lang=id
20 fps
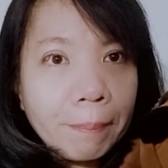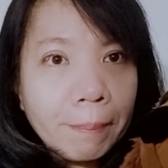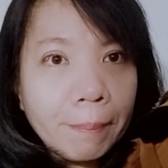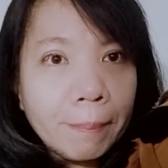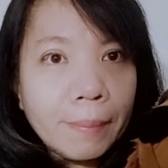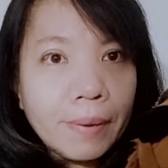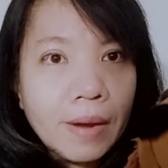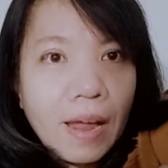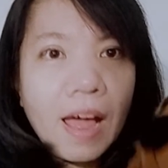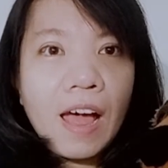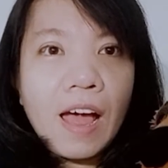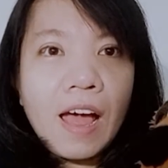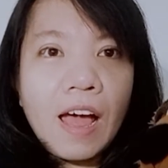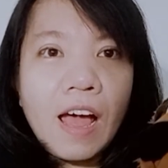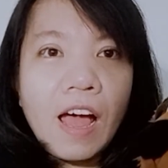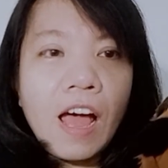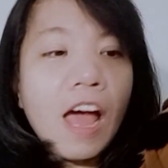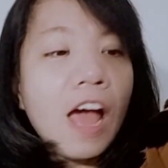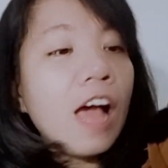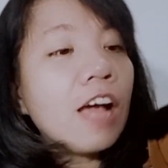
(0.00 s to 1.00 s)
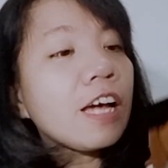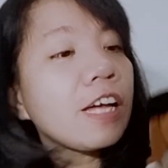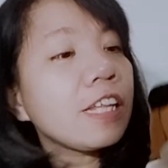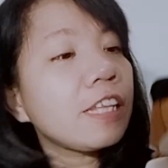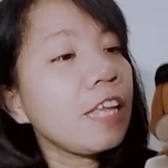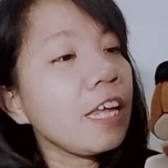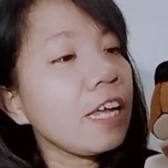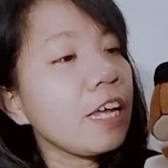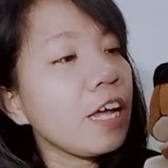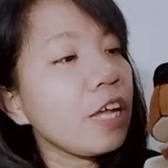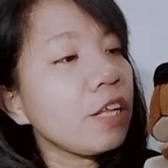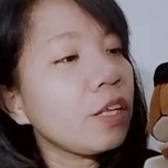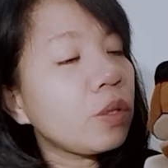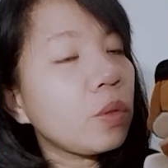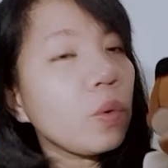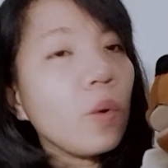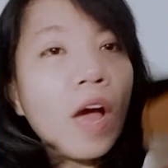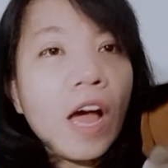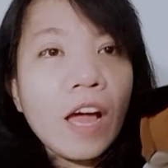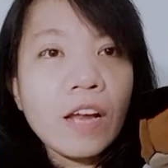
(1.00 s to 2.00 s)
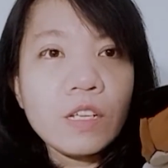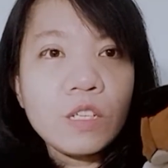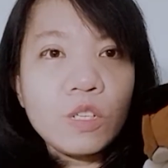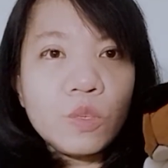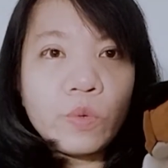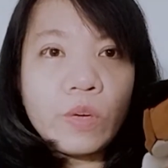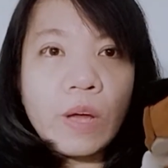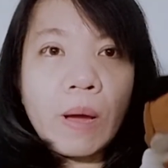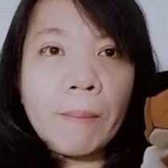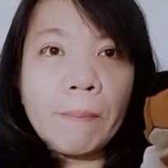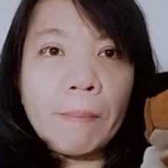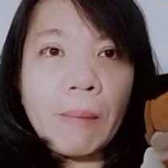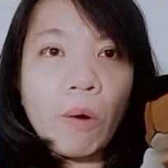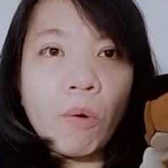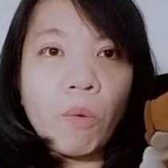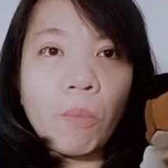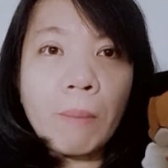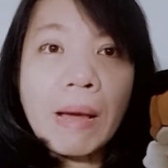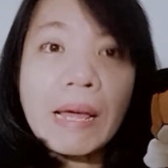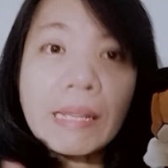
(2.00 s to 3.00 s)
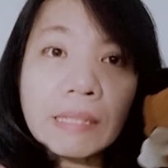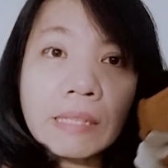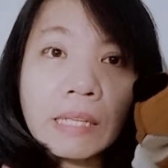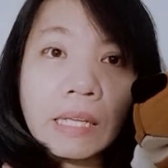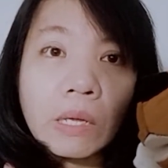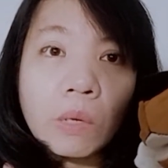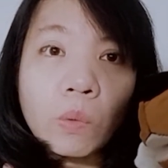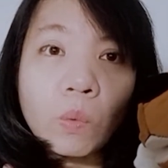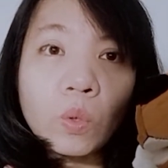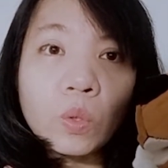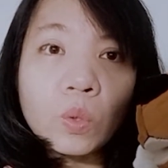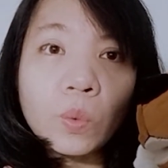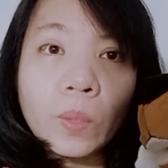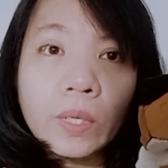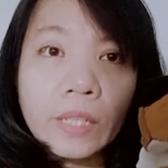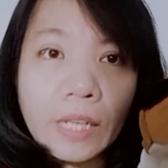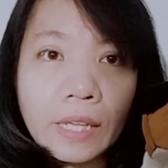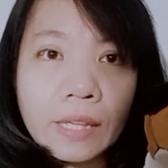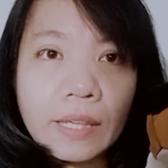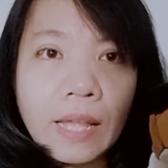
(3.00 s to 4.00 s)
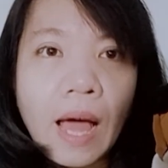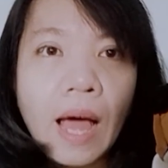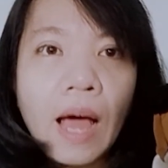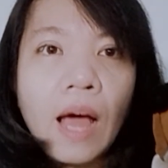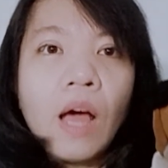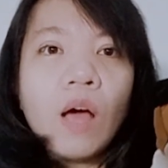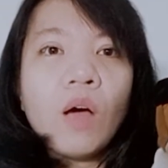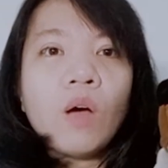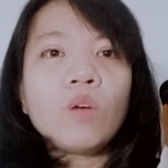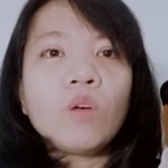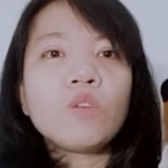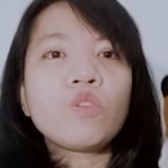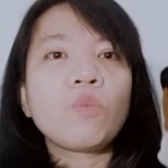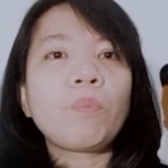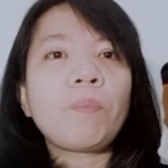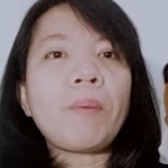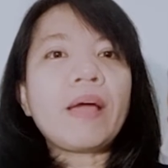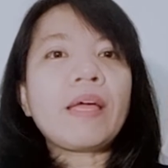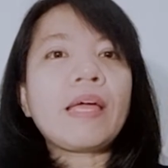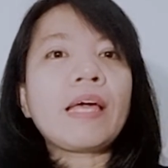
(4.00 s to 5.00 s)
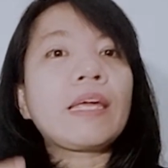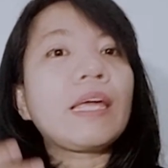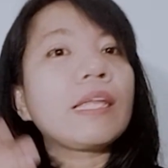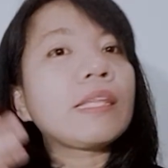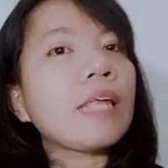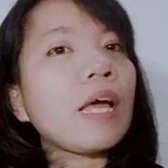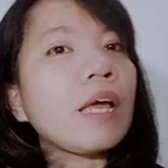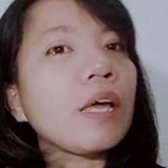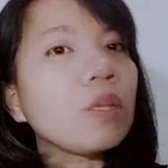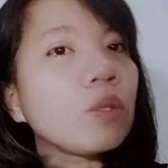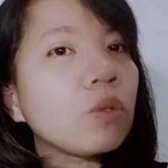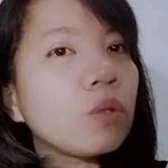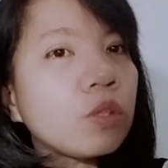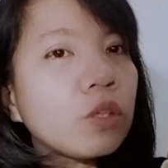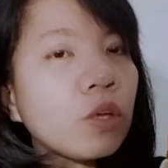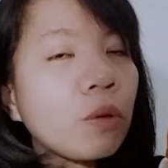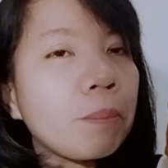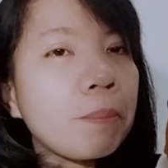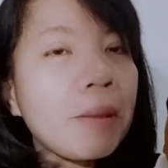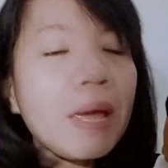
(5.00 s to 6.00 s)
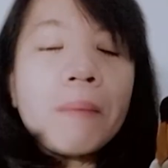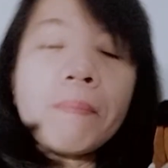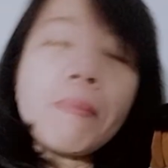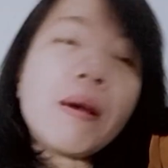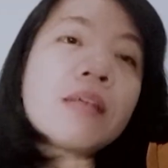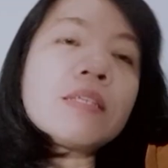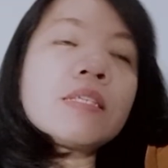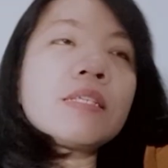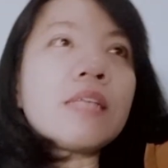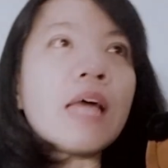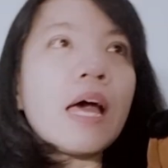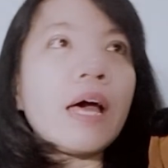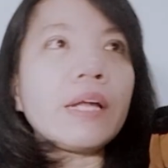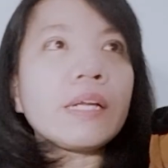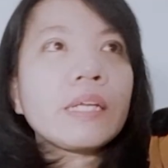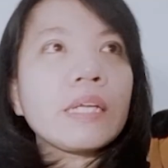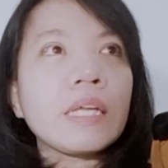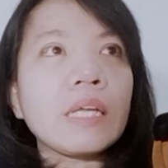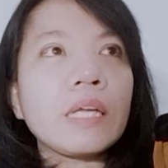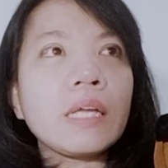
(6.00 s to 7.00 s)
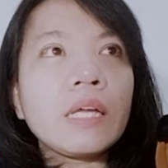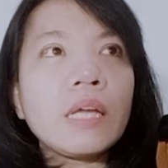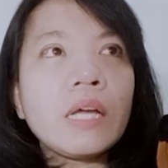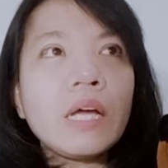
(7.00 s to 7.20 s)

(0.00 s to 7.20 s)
Nah, ketika Tuhan sudah mau mati untuk kita supaya kita itu terbebas dari